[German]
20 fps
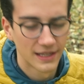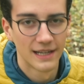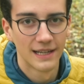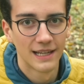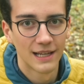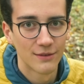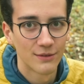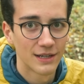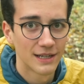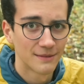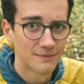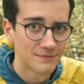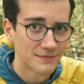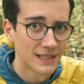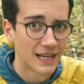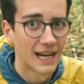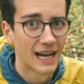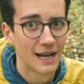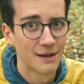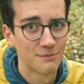lieber
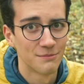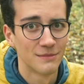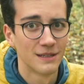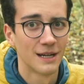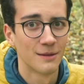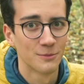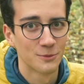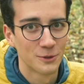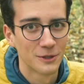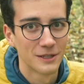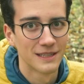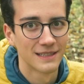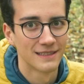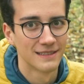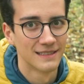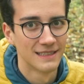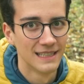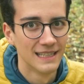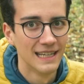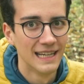daheim am guten
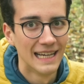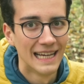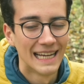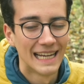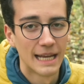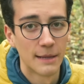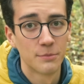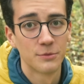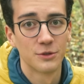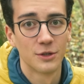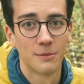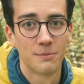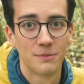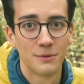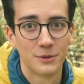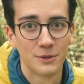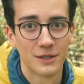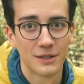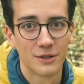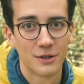Laptop
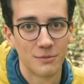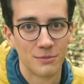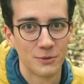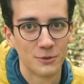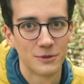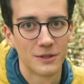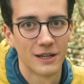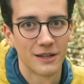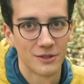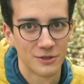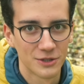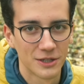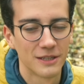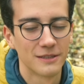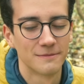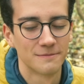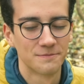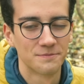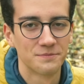oder Computer anschauen.